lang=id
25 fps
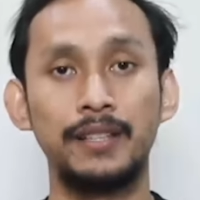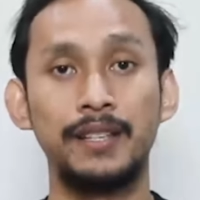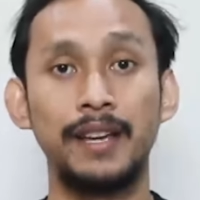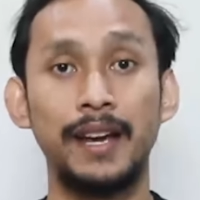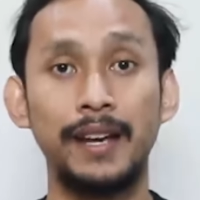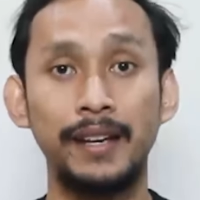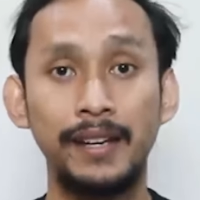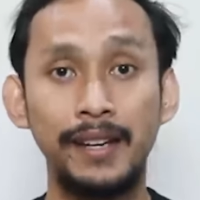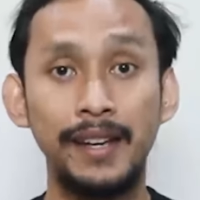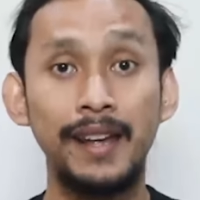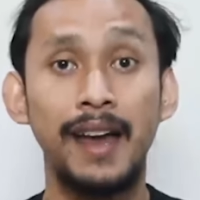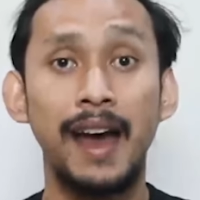
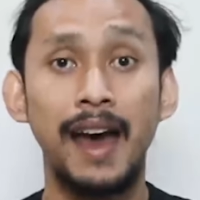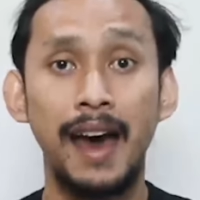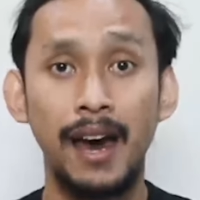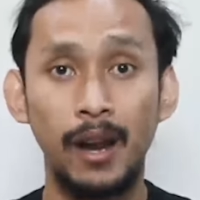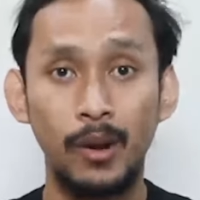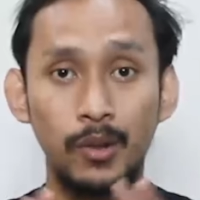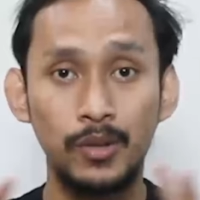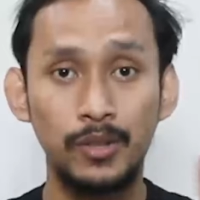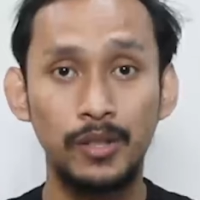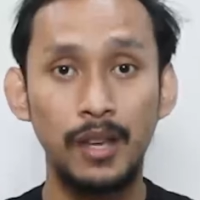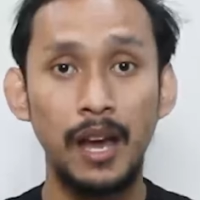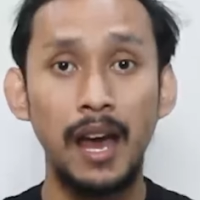Jadi
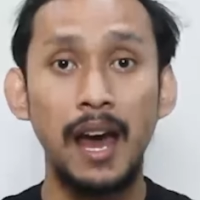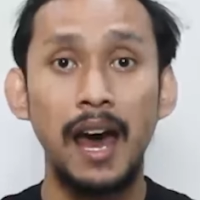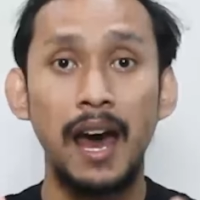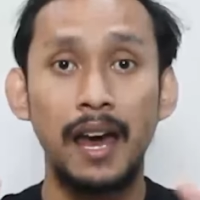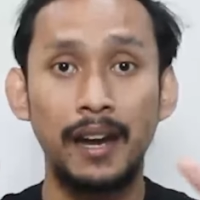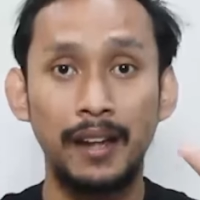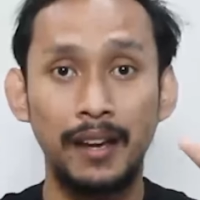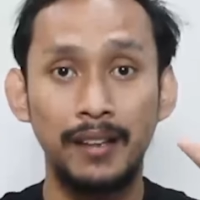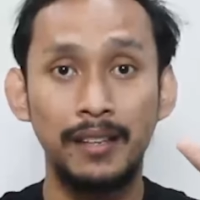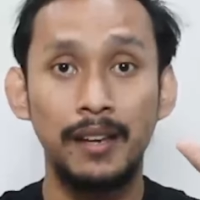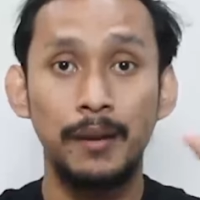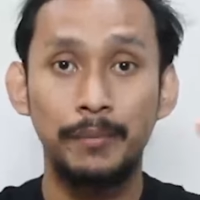harusnya
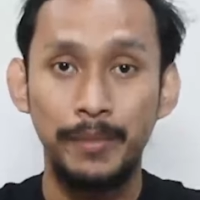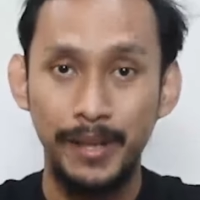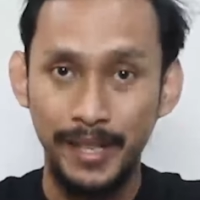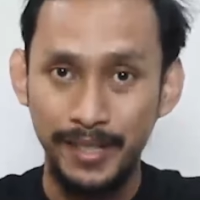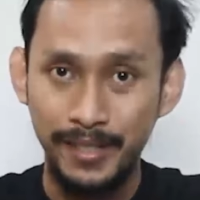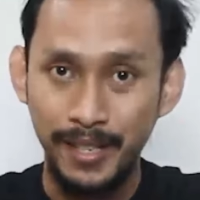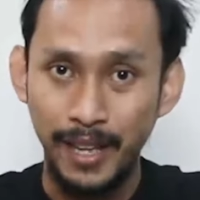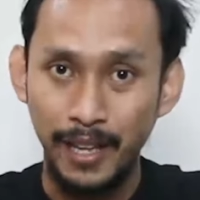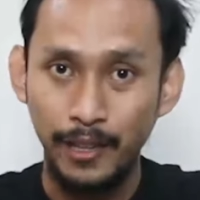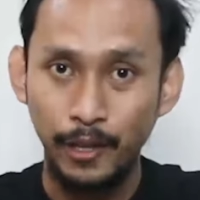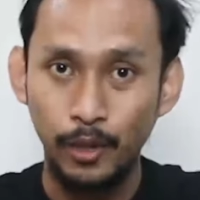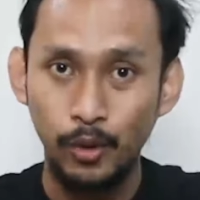harganya
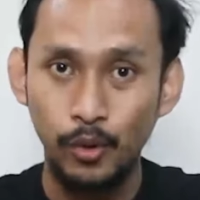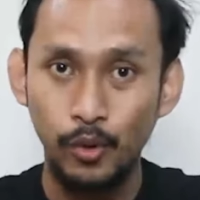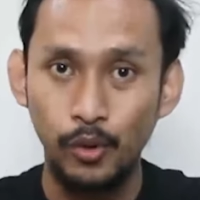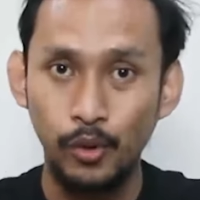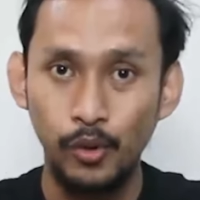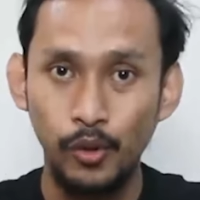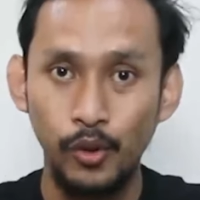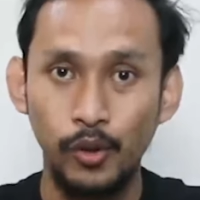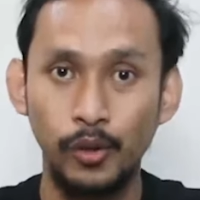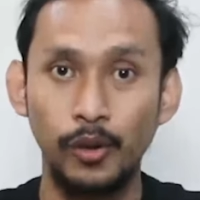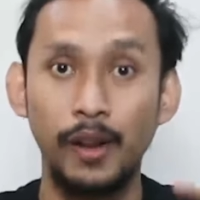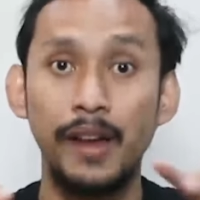bisa
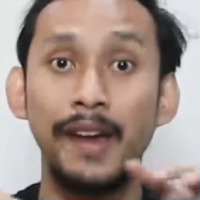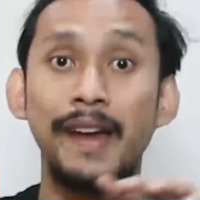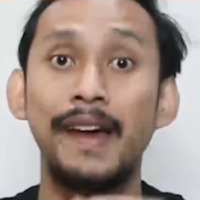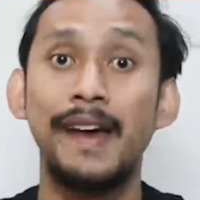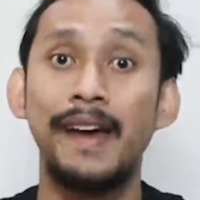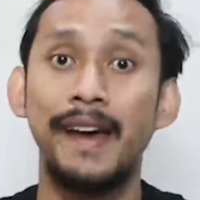turun.